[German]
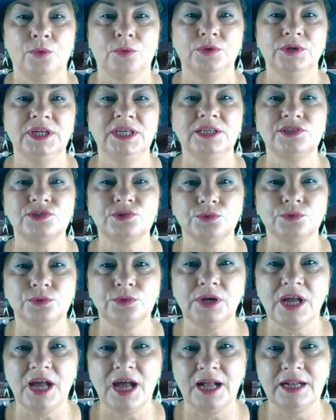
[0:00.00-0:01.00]
Und nicht
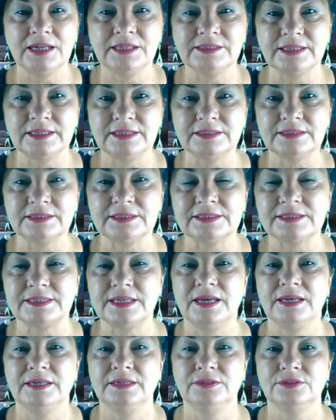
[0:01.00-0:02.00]
zurückhaltend
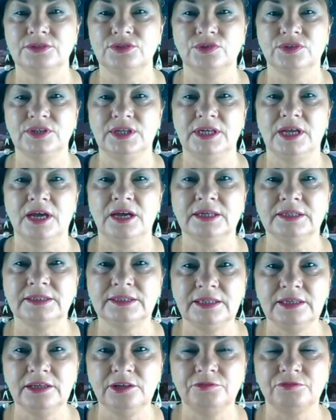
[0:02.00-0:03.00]
sein, sondern
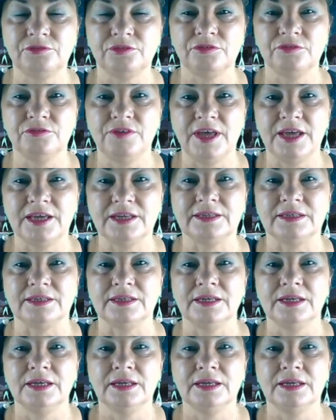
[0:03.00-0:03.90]
aktiv werden,